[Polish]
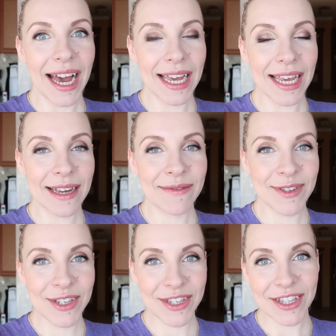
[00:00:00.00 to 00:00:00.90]
A jak
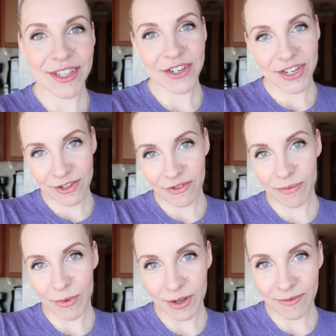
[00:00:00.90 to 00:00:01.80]
widzicie też często
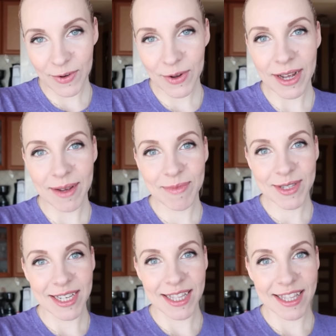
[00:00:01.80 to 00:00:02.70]
w moich vlogach,
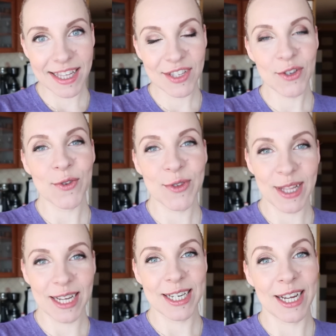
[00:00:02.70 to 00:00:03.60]
bycie na diecie
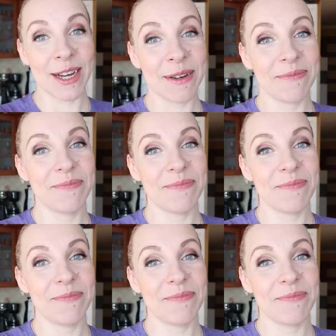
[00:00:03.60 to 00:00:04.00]
oznacza